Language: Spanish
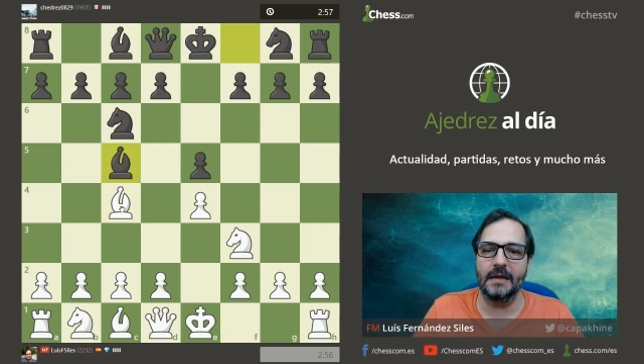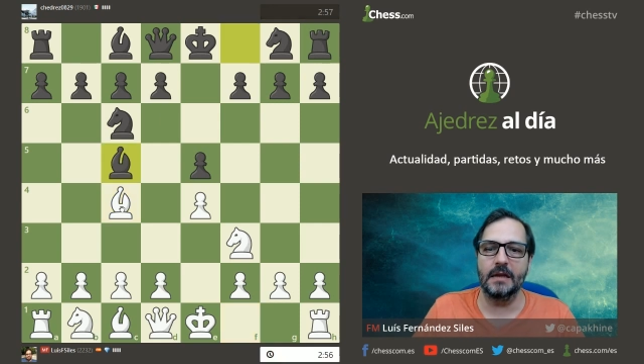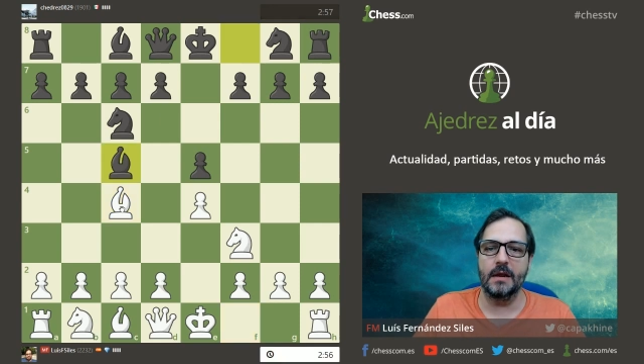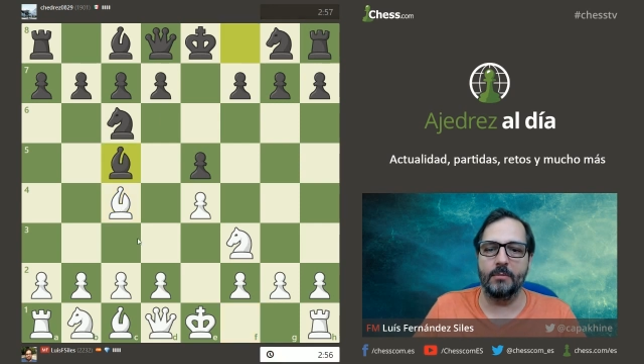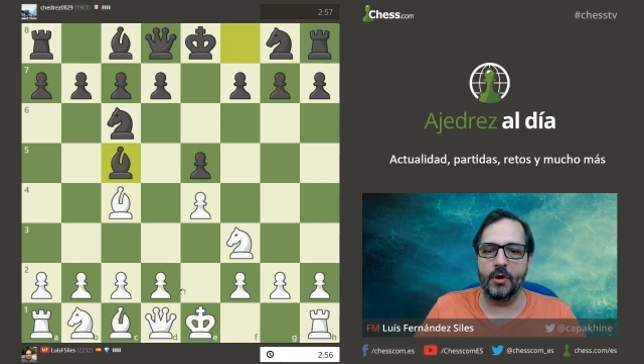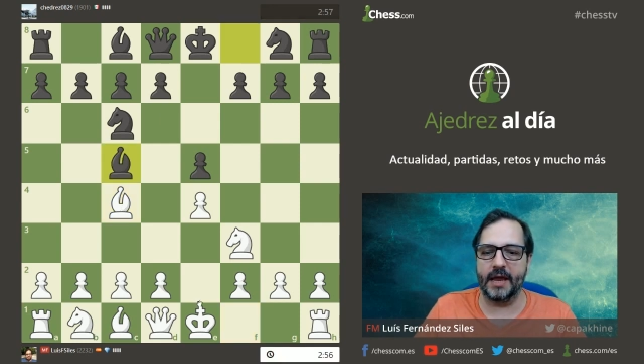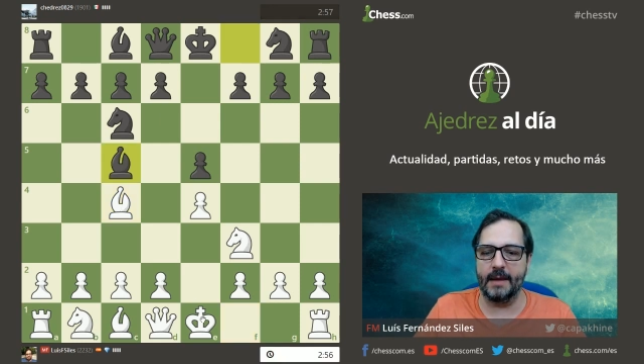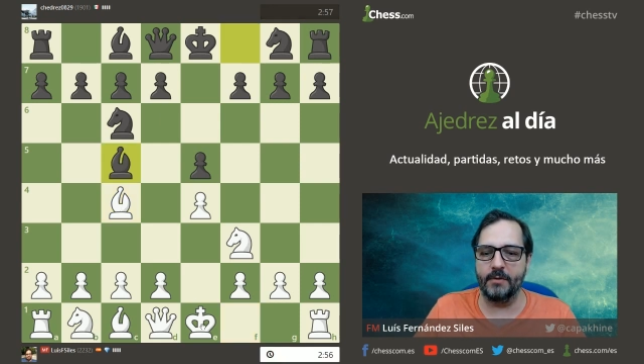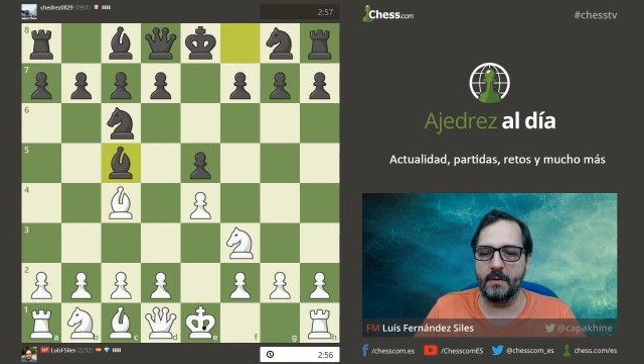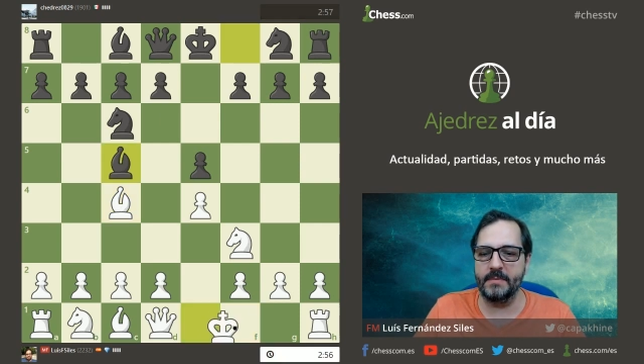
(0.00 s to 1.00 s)
Por
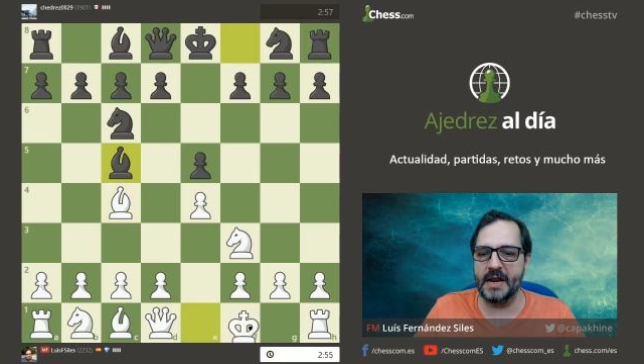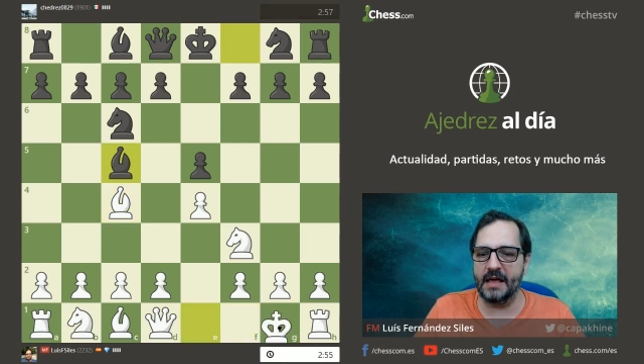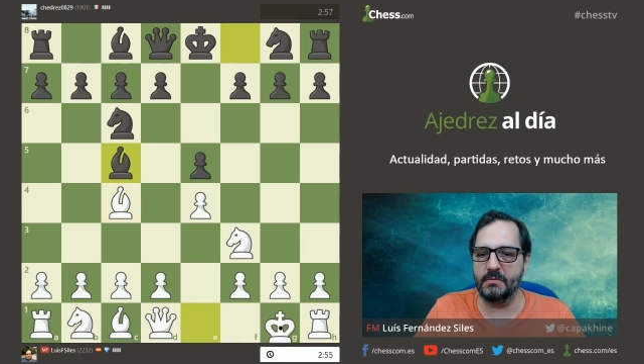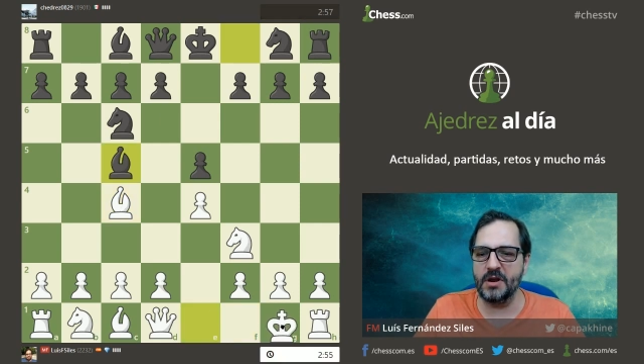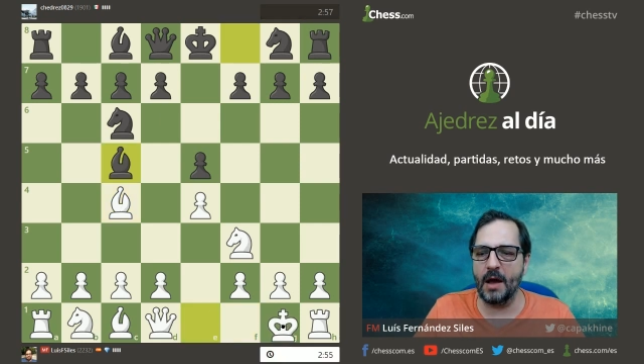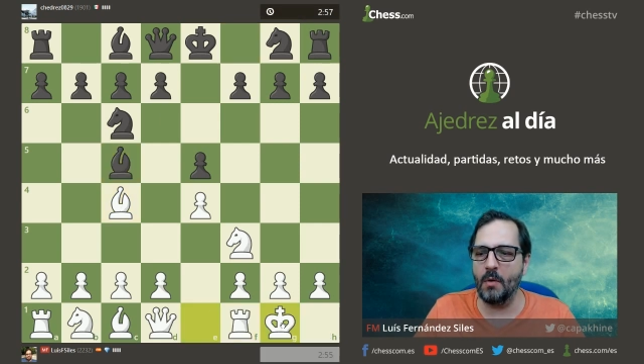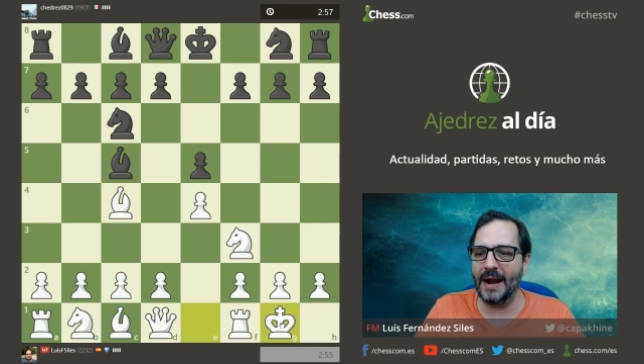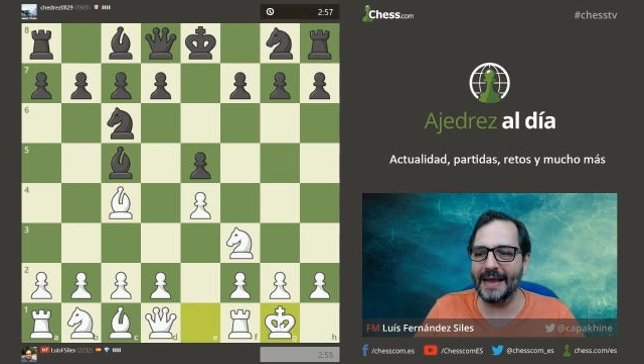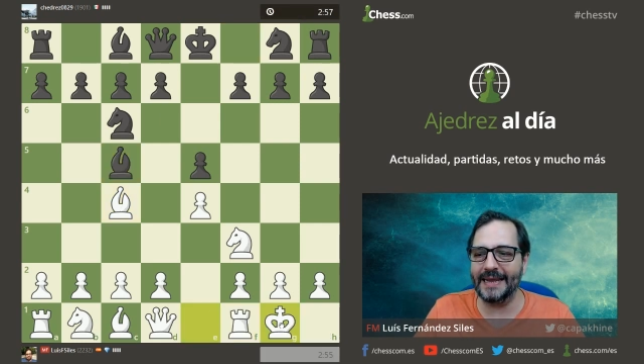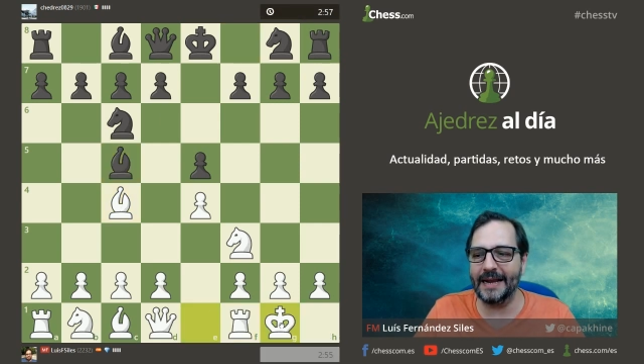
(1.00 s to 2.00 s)
ejemplo, mirad, voy a jugar
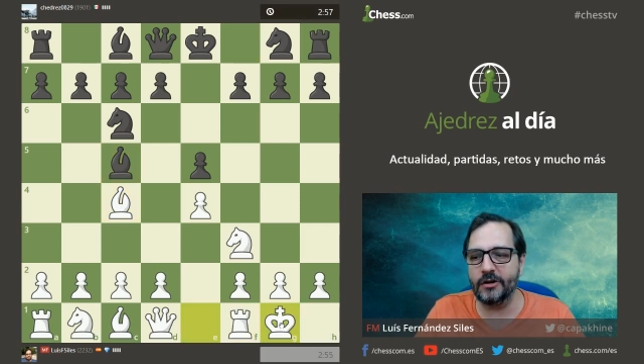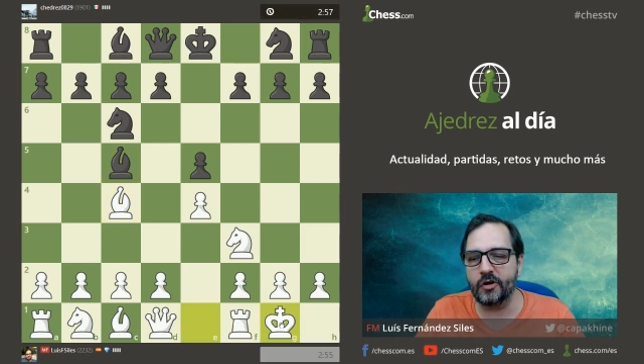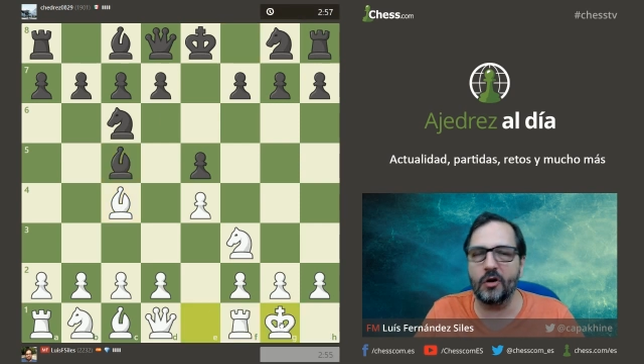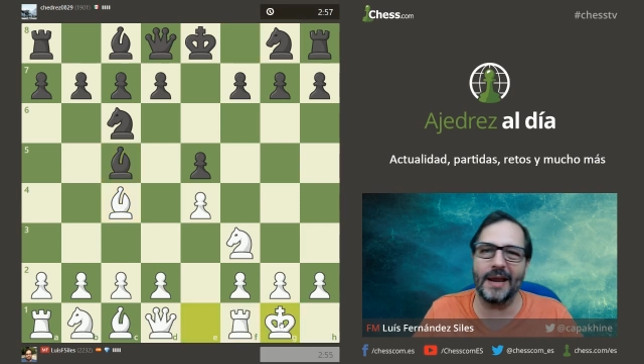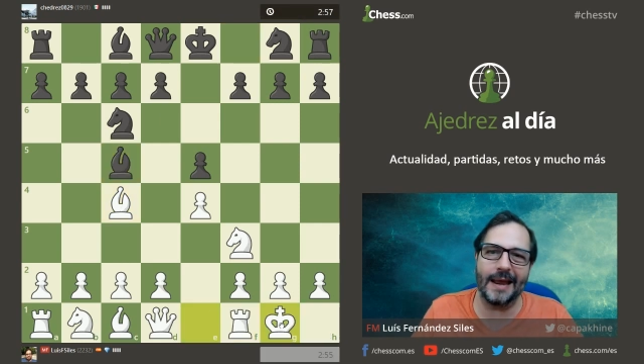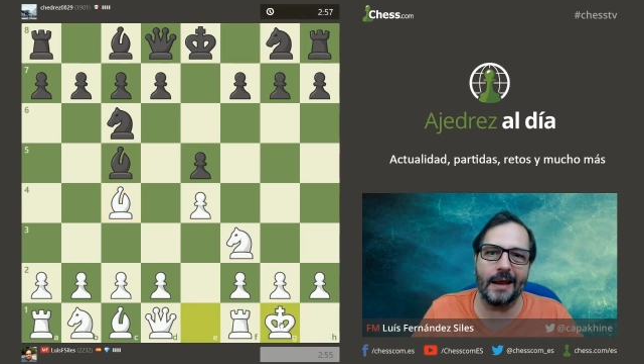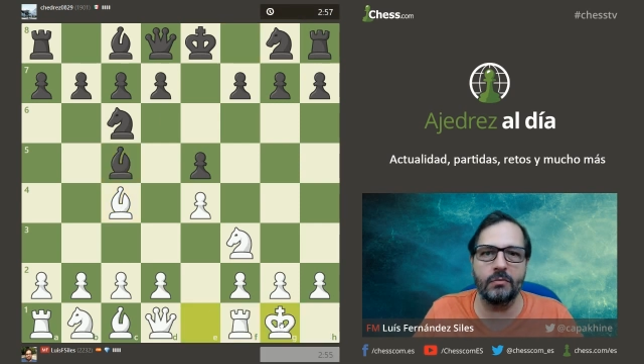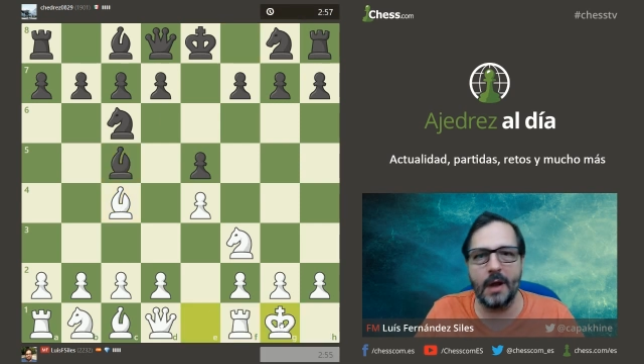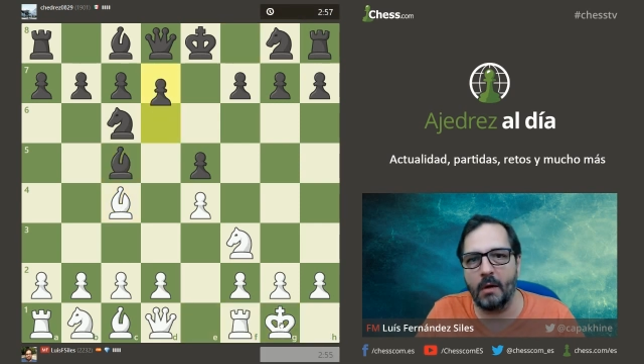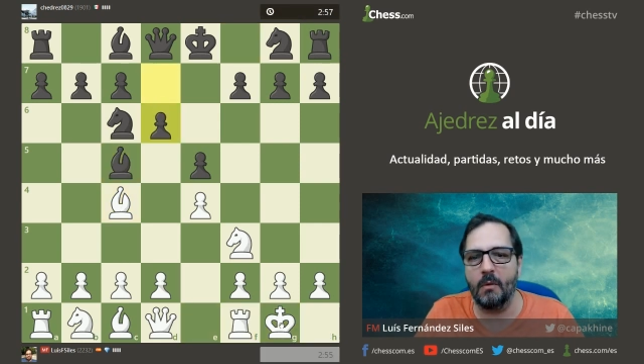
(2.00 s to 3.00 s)
aquí en Roque, que es
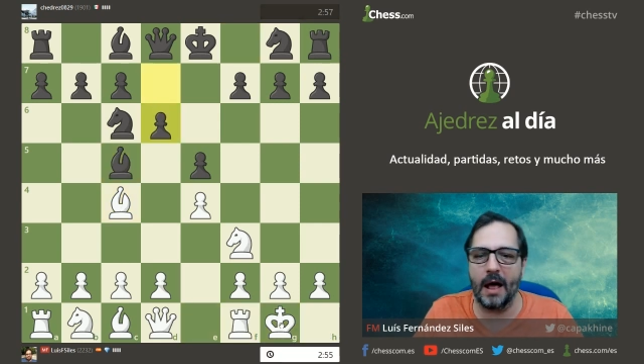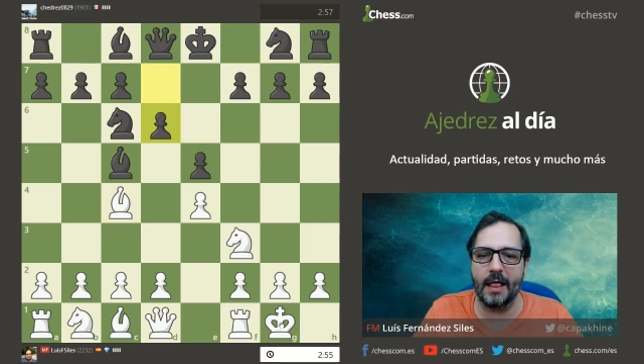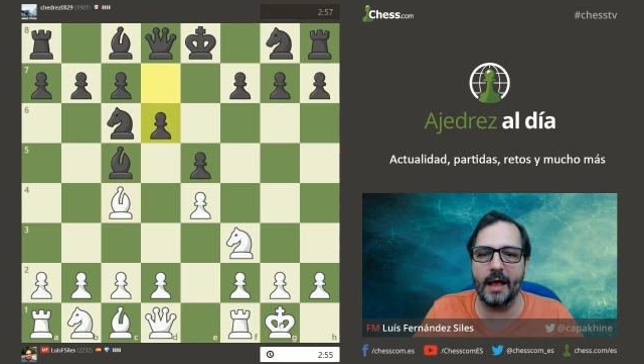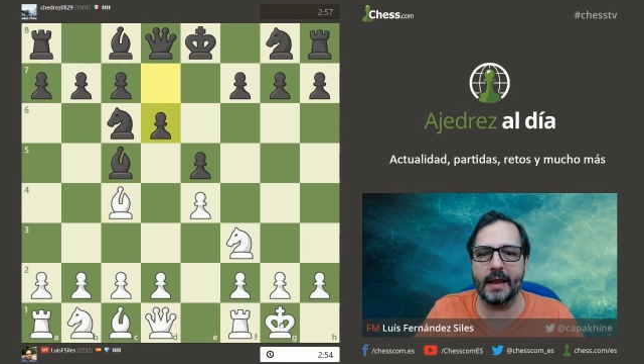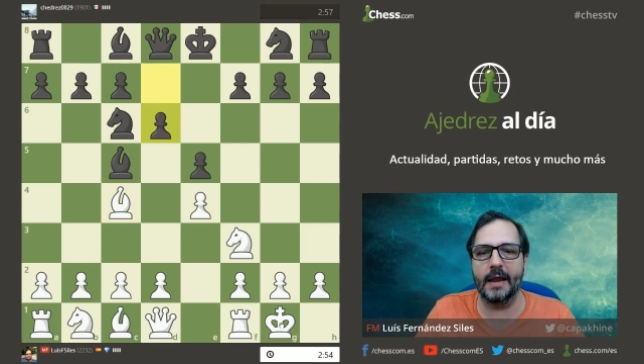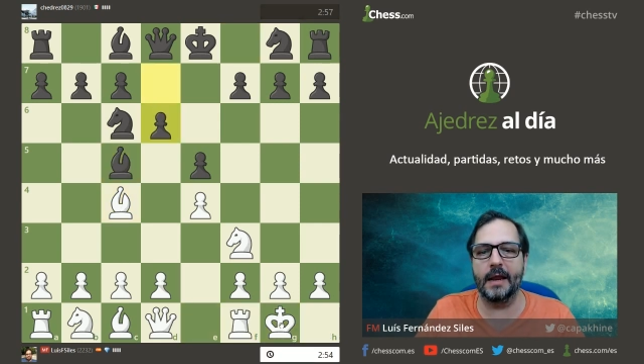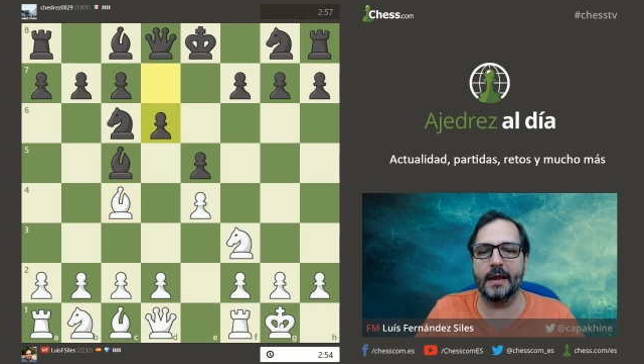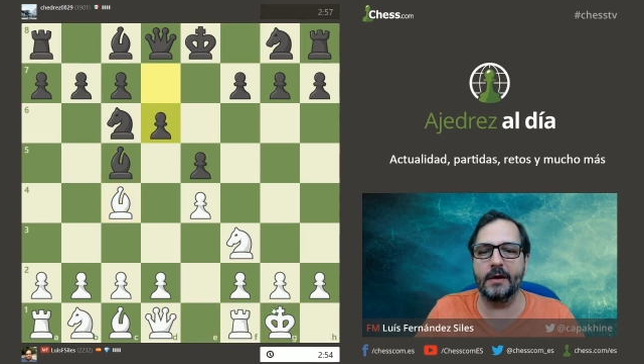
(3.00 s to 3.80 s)
una jugada que,